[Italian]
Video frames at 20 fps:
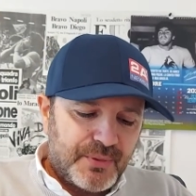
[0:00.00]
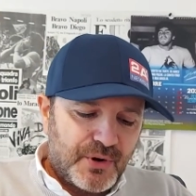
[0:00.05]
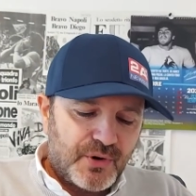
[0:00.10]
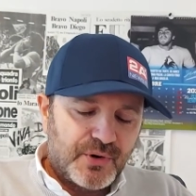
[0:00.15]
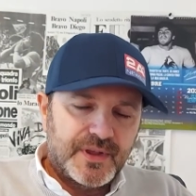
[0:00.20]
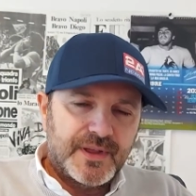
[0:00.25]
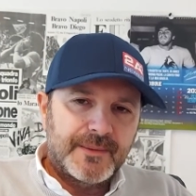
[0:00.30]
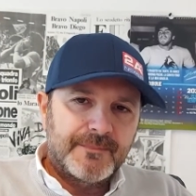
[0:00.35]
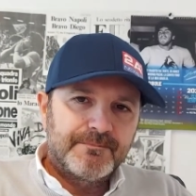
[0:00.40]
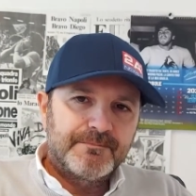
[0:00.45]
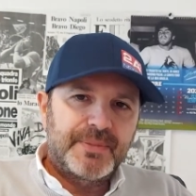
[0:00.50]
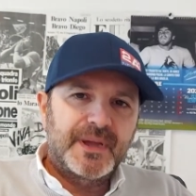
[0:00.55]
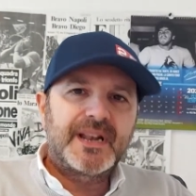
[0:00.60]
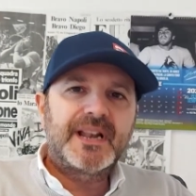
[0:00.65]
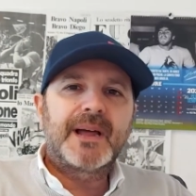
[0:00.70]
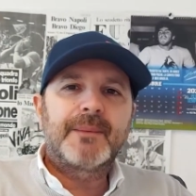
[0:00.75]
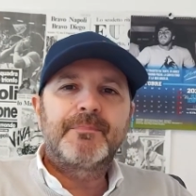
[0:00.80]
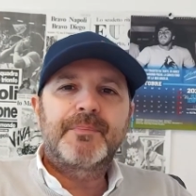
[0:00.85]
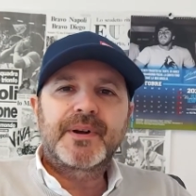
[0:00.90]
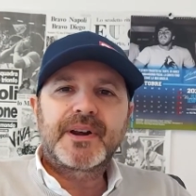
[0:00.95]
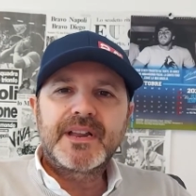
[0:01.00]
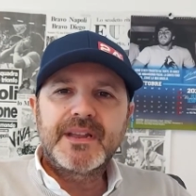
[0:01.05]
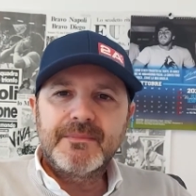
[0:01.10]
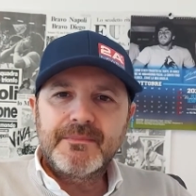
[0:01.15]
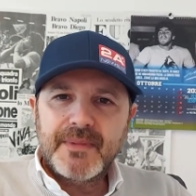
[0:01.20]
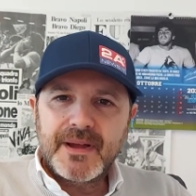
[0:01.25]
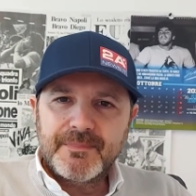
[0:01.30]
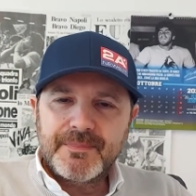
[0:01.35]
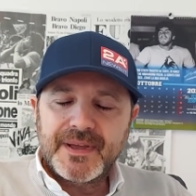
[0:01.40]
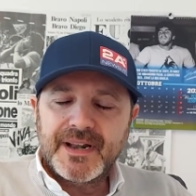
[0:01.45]
Poi per la
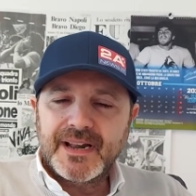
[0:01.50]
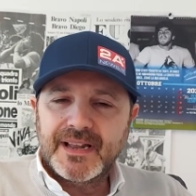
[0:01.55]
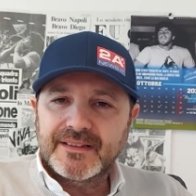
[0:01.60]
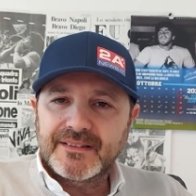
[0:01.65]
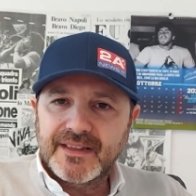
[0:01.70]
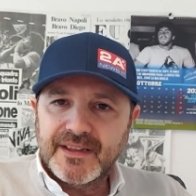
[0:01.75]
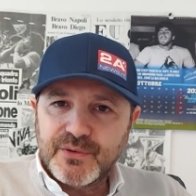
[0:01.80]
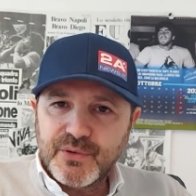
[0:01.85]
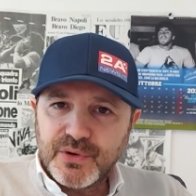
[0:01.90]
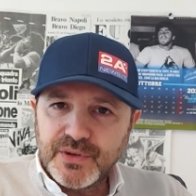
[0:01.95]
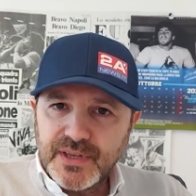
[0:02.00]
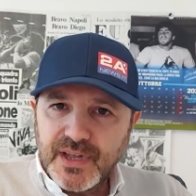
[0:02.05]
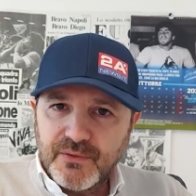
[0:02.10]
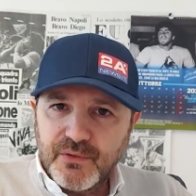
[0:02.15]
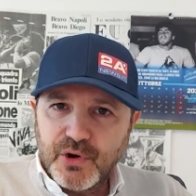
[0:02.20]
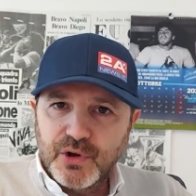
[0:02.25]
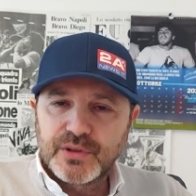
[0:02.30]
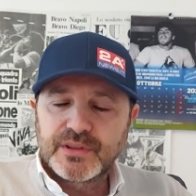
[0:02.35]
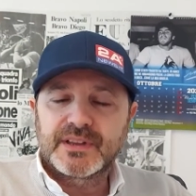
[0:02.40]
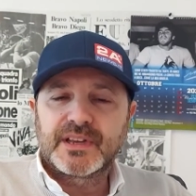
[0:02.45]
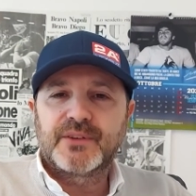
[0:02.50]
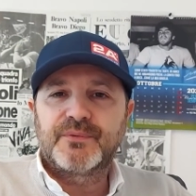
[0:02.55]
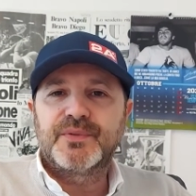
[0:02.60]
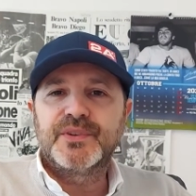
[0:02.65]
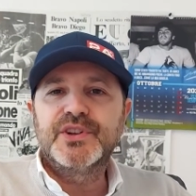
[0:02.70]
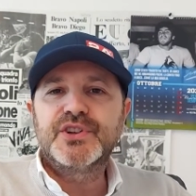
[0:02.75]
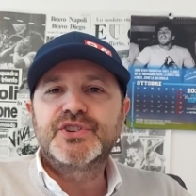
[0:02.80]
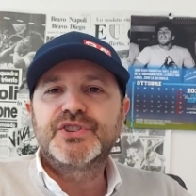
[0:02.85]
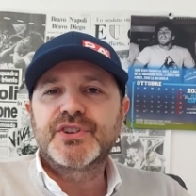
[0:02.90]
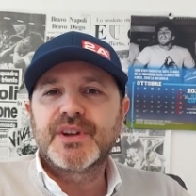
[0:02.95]
prima e per la seconda volta
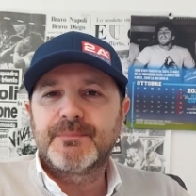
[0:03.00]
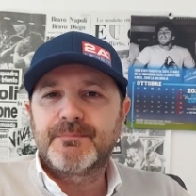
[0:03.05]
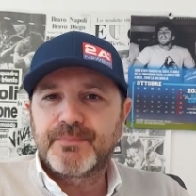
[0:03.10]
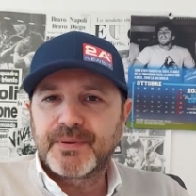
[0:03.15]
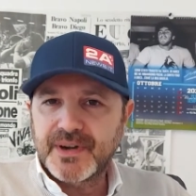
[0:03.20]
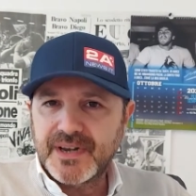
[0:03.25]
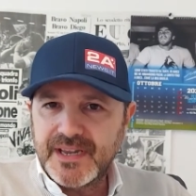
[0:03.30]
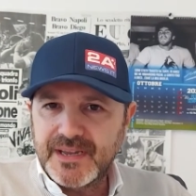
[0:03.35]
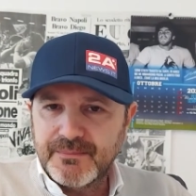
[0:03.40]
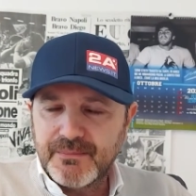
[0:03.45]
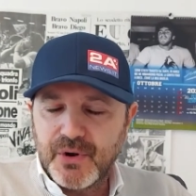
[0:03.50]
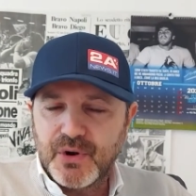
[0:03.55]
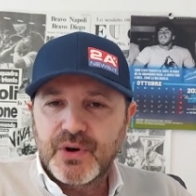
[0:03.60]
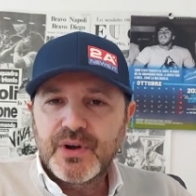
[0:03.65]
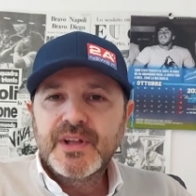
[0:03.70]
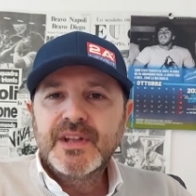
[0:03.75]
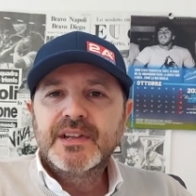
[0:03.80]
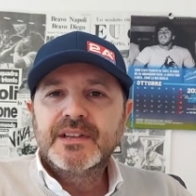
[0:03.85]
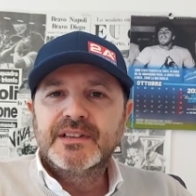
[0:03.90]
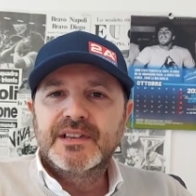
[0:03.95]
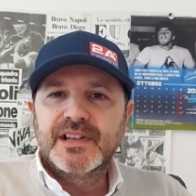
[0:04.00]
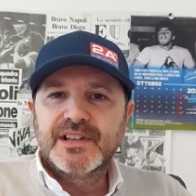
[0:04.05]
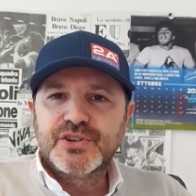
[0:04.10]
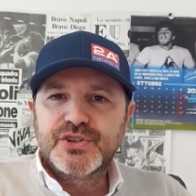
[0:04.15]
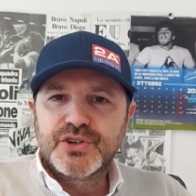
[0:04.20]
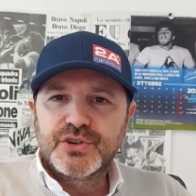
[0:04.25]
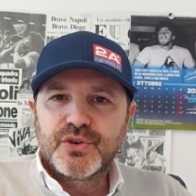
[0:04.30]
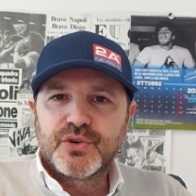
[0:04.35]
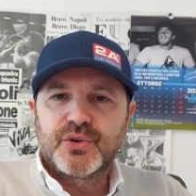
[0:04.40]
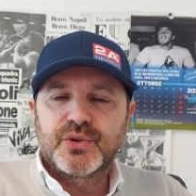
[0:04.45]
finisce primo nel
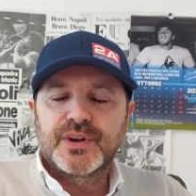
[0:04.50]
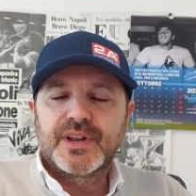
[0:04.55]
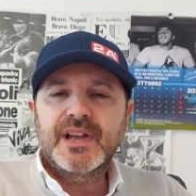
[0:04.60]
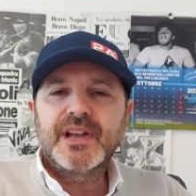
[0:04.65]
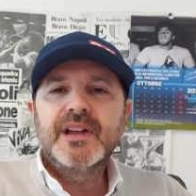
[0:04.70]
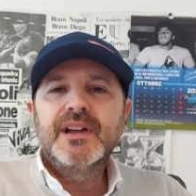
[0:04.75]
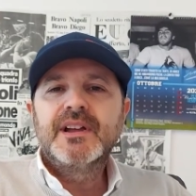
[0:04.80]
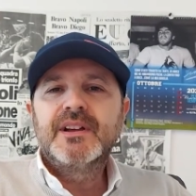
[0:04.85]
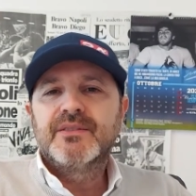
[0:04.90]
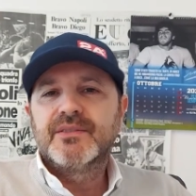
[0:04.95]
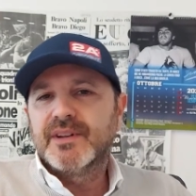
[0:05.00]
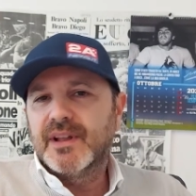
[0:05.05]
girone,